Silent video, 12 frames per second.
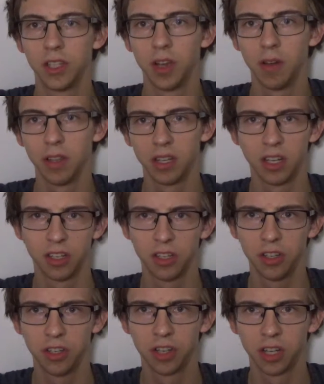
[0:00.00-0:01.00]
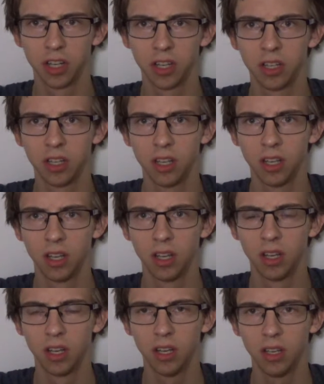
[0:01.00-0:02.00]
działanie lecznicze
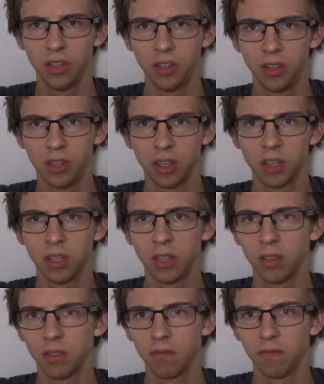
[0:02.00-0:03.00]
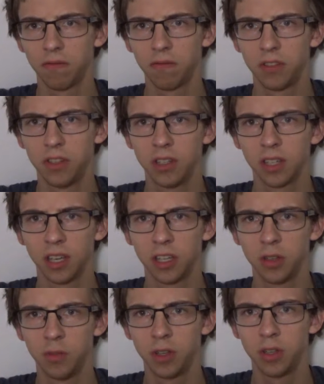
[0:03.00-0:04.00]
i nie, nie
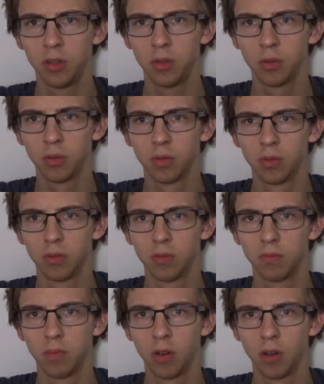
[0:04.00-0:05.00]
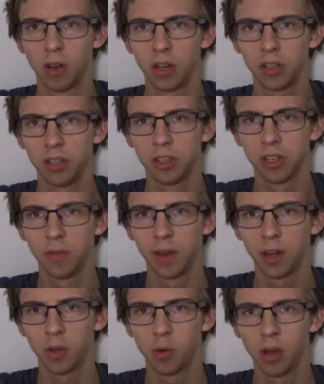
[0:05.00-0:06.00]
wciskajcie mi kitu o leczniczej
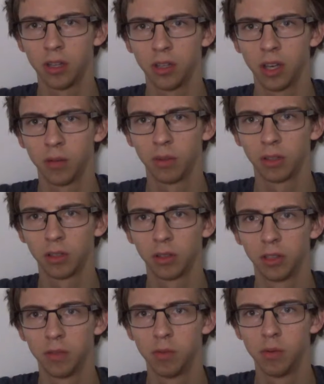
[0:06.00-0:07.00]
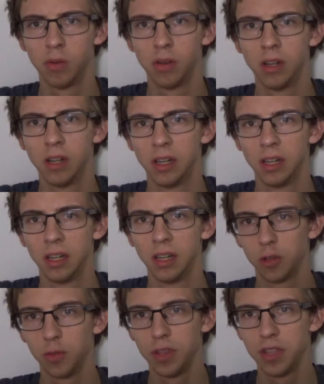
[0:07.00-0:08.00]
marihuanie albo tego typu.
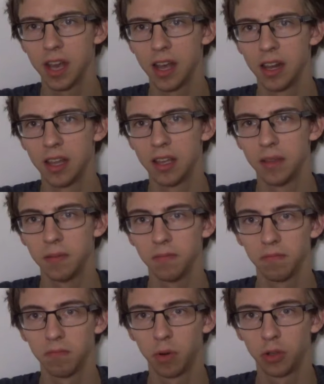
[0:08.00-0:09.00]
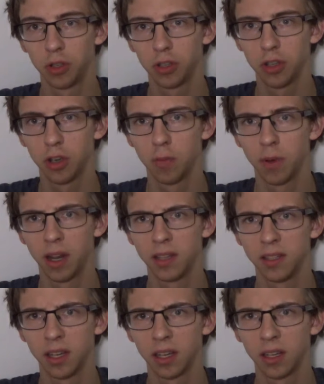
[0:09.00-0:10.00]
Szpitale po ciężkich
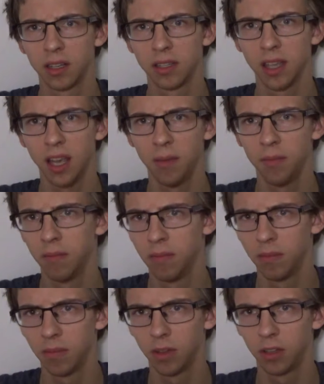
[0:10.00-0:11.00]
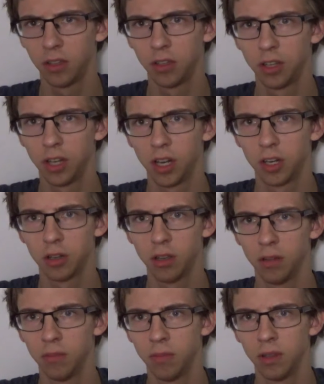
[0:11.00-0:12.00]
operacjach sam, gdy się
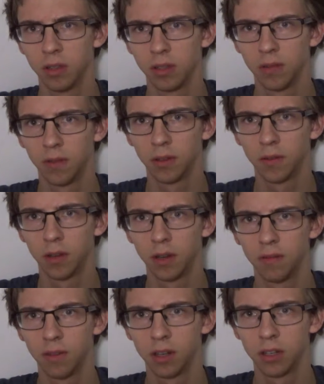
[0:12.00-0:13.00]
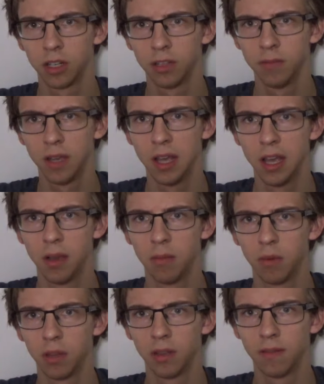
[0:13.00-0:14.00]
leczyłem z nowotworem, walczyłem,
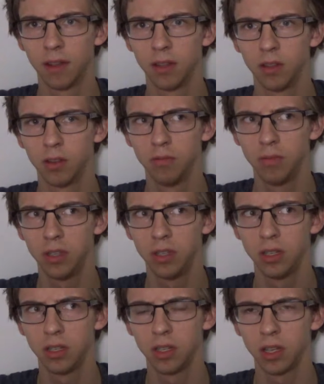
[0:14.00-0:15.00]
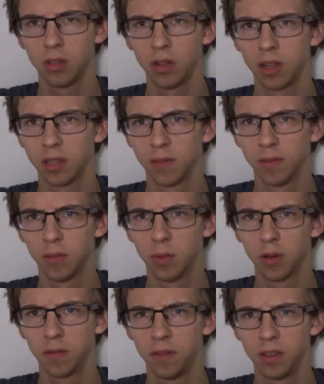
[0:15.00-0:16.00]
podawano mi jednorazową
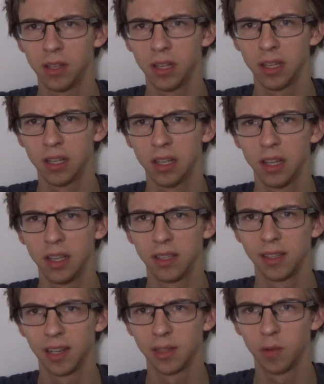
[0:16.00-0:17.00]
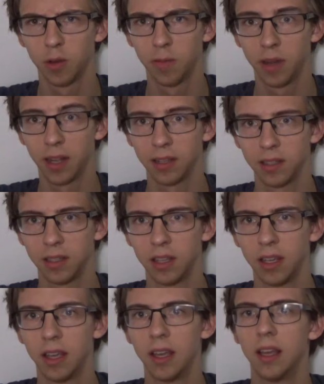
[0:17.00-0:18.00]
morfinę, zaraz po operacji.
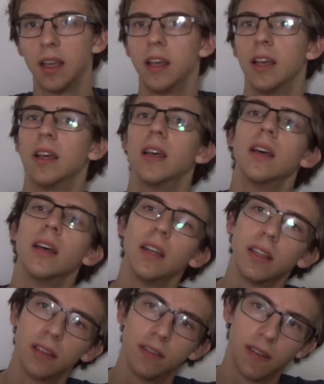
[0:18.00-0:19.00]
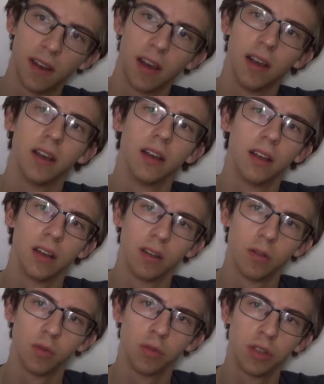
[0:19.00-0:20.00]
2.
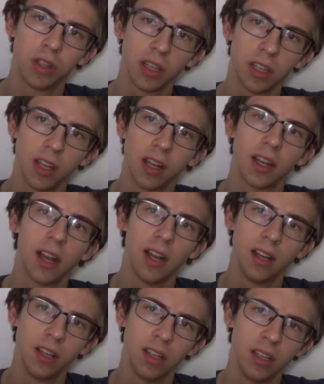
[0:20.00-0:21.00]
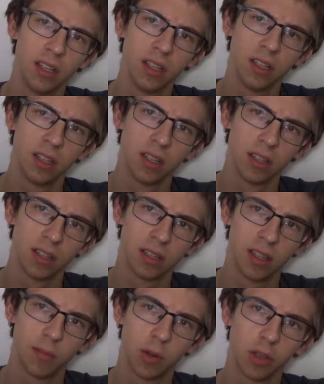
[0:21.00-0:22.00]
Użytek nielegalny,
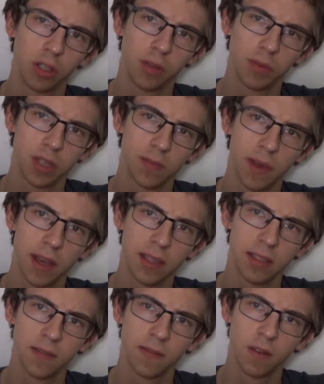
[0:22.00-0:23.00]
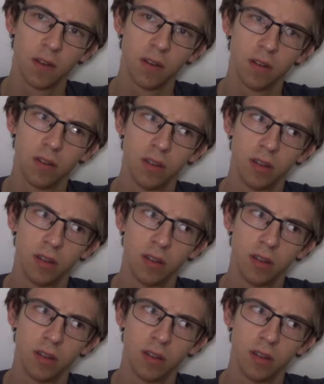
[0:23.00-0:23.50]
zabroniony przez państwo,